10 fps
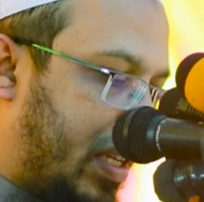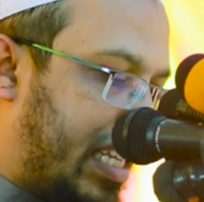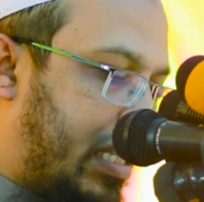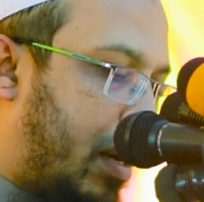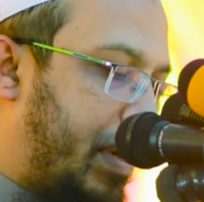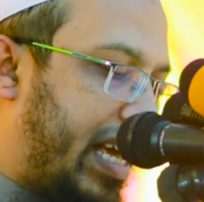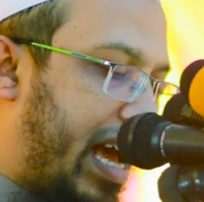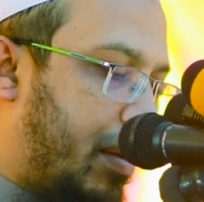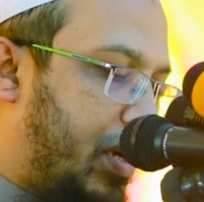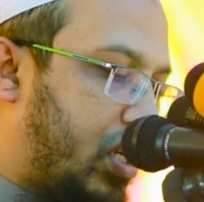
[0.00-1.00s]
ইসলামিক
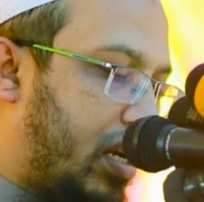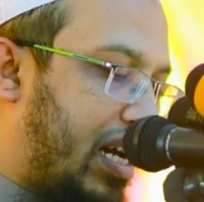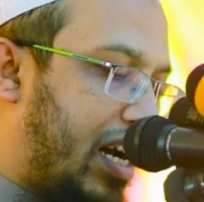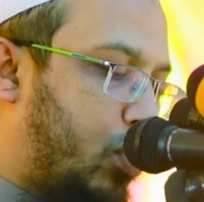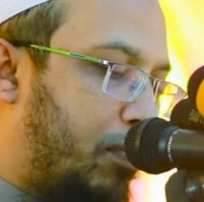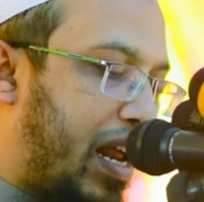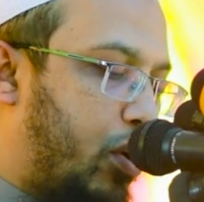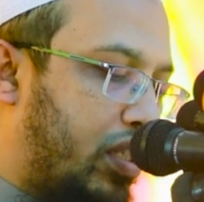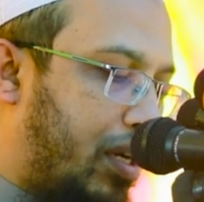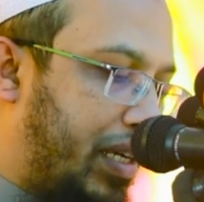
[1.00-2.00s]
অ্যানিমেশন কার্টুন
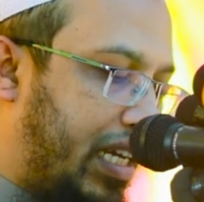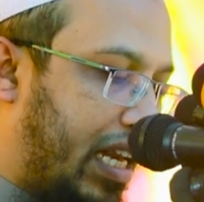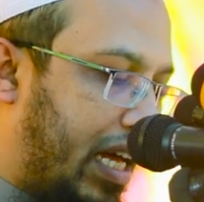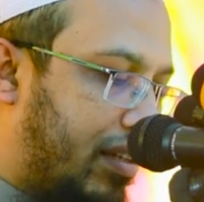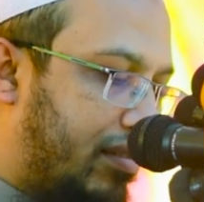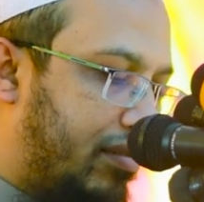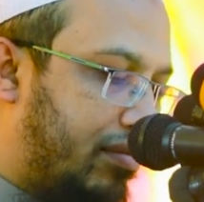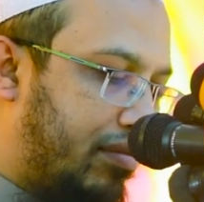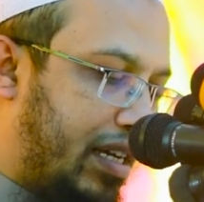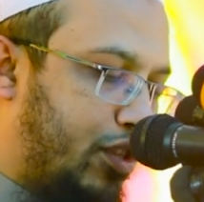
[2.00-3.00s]
বানানো যাবে কি না
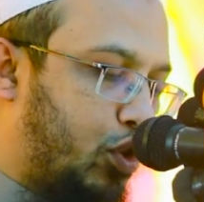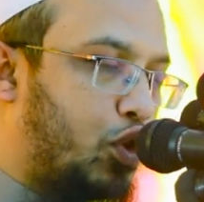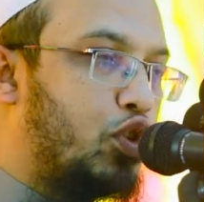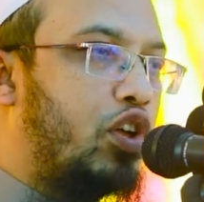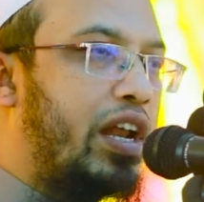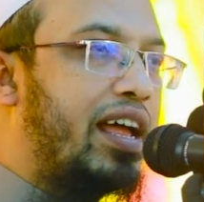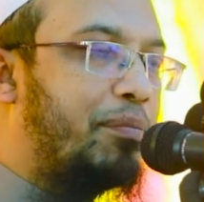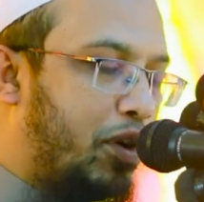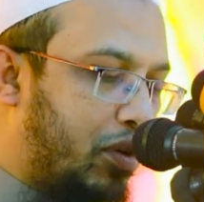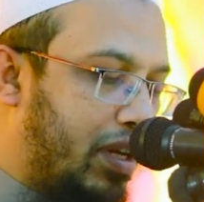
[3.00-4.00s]
এত সুন্দর
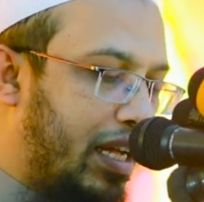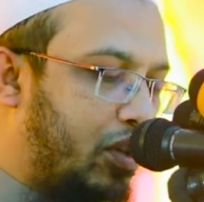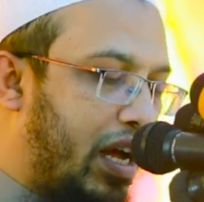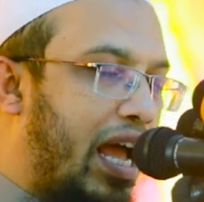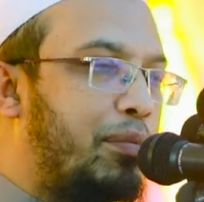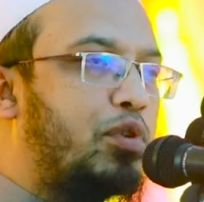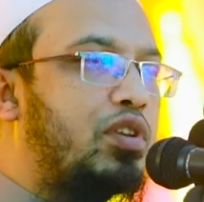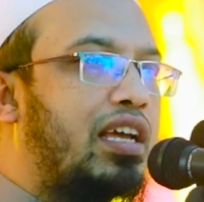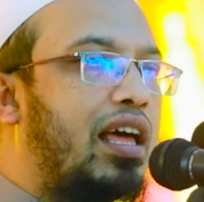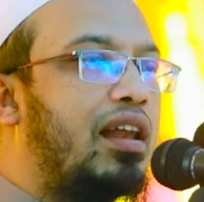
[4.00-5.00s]
এবং এত
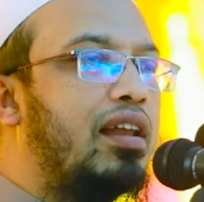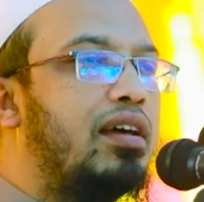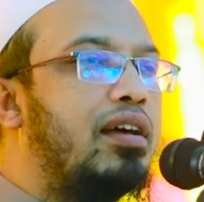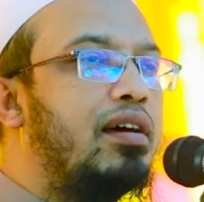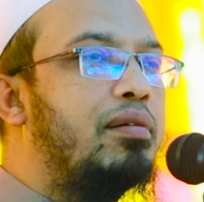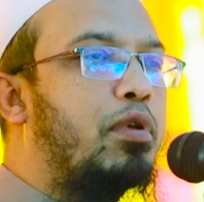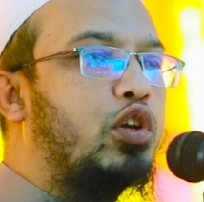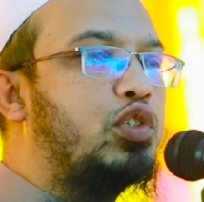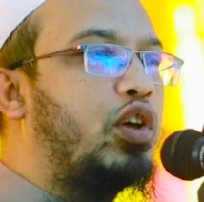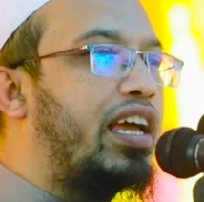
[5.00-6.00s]
হাইপোথ্রিক্যাল
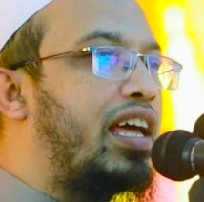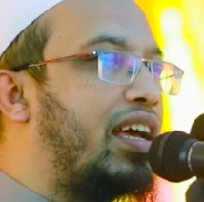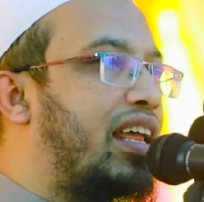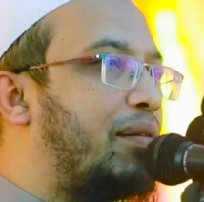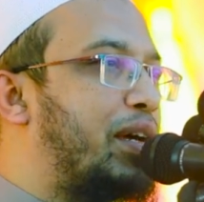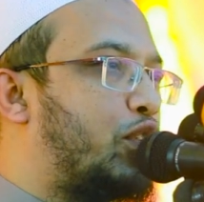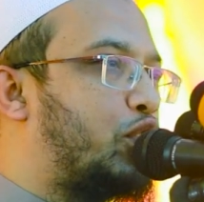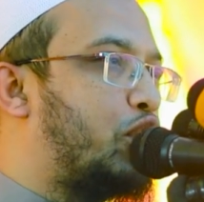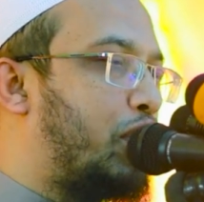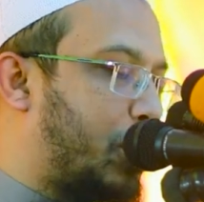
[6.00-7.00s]
প্রশ্ন এখানে গ্রামে এত
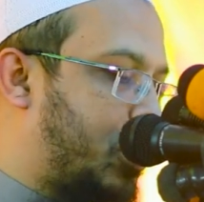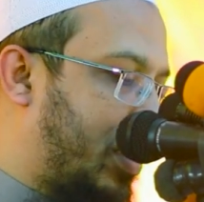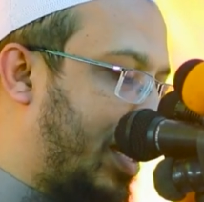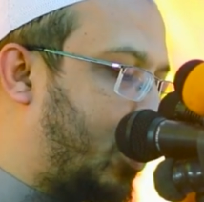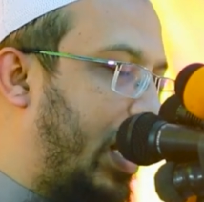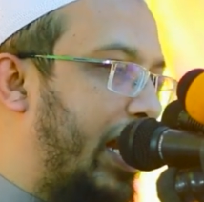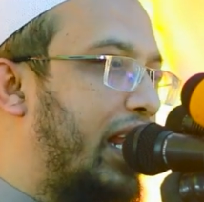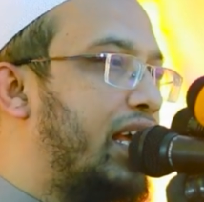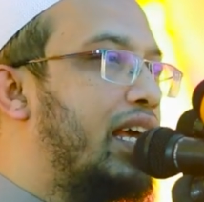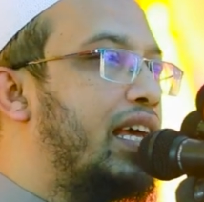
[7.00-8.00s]
সুন্দর প্রশ্ন কে করলেন
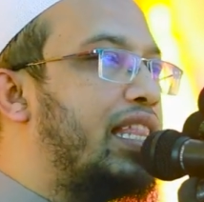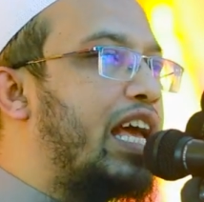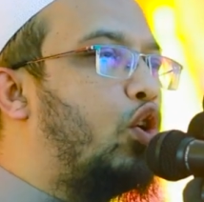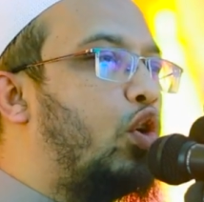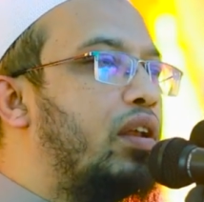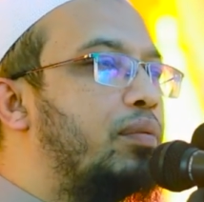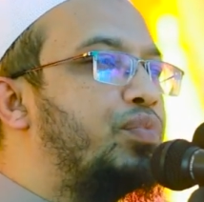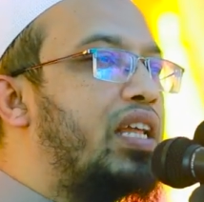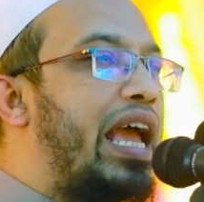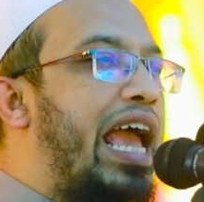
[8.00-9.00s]
দেখুন
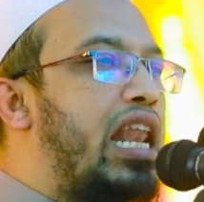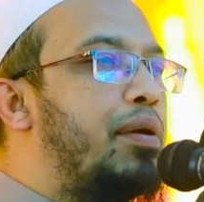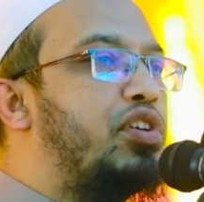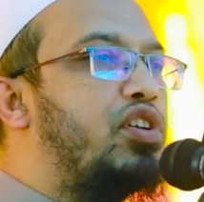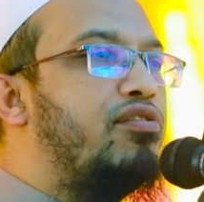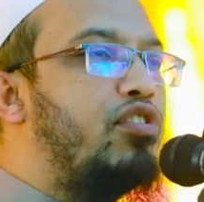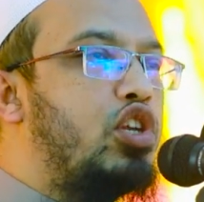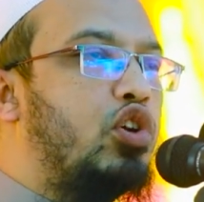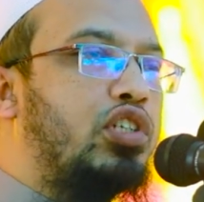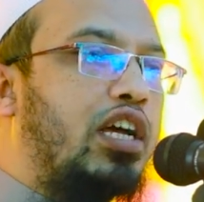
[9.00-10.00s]
অ্যানিমেশন
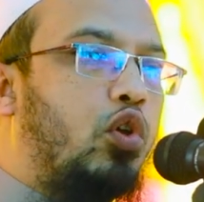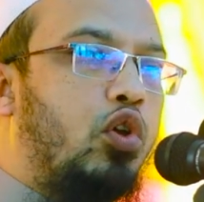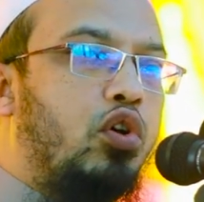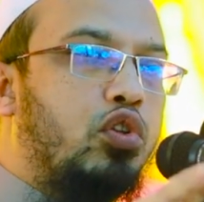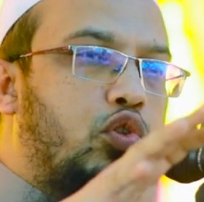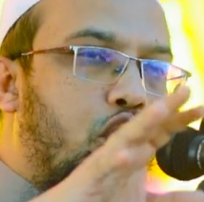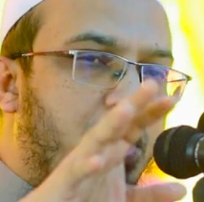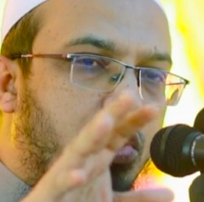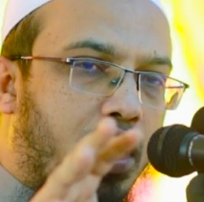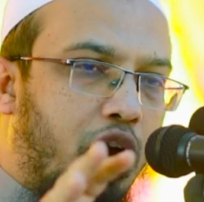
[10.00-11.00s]
ভিডিও যেগুলো
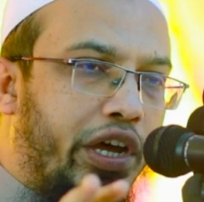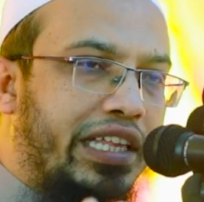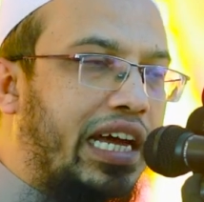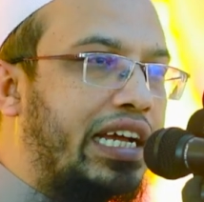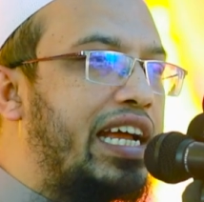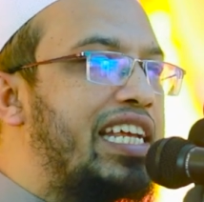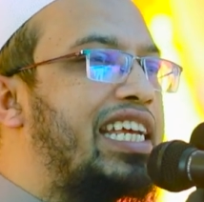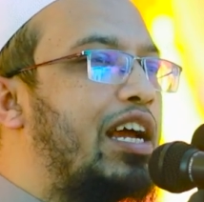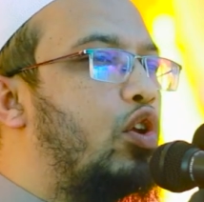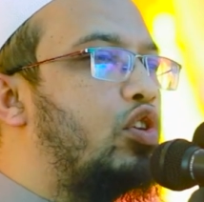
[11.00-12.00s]
তৈরি করা হয়ে থাকে
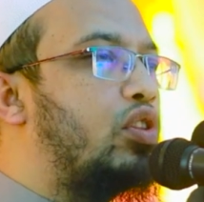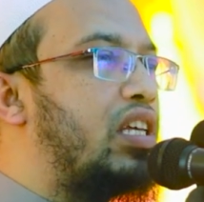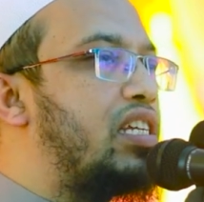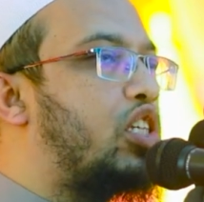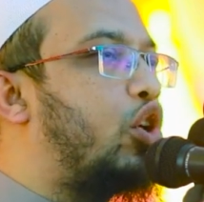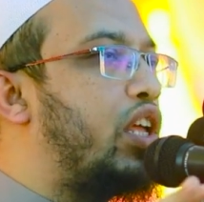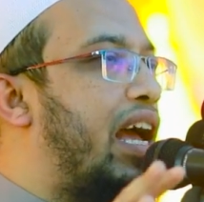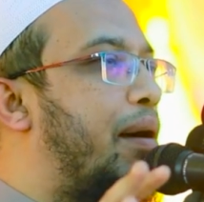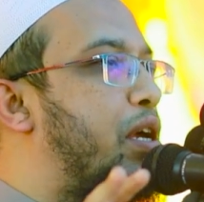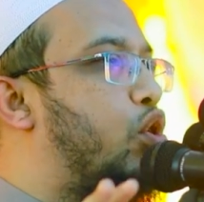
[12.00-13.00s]
সেগুলো যদি
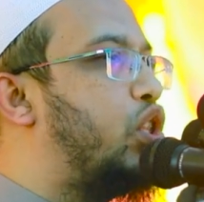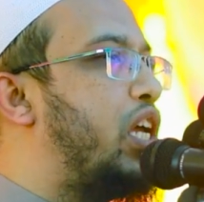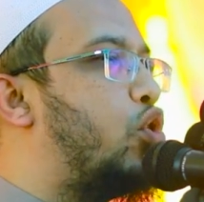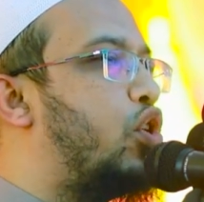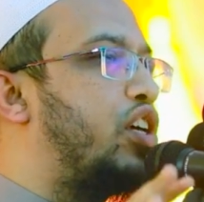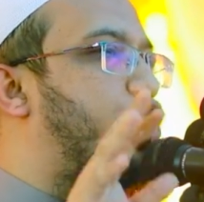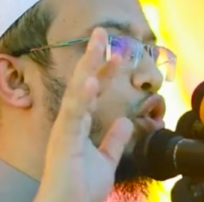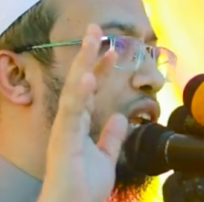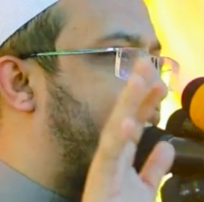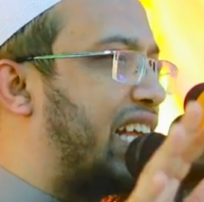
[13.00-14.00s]
সরিয়া বিরোধী কোনো কিছু
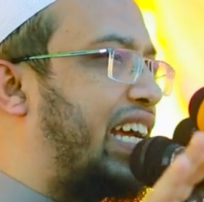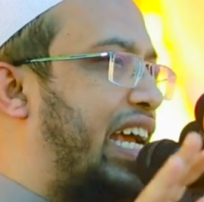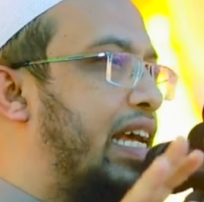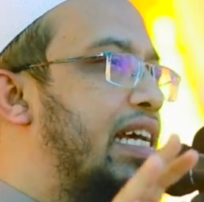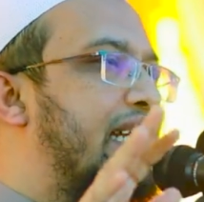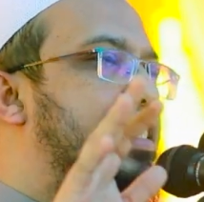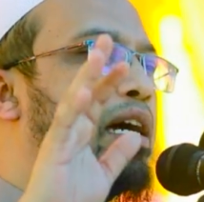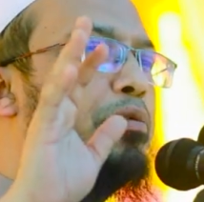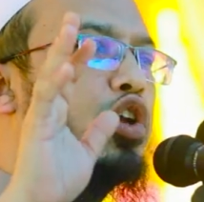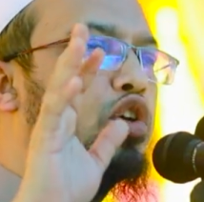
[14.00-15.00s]
না থাকে
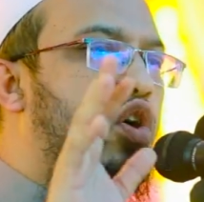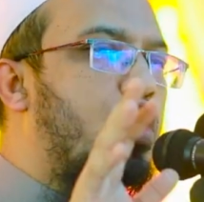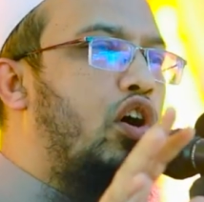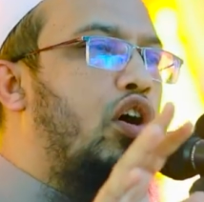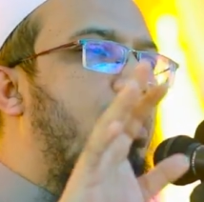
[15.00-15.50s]
যেমন কোনো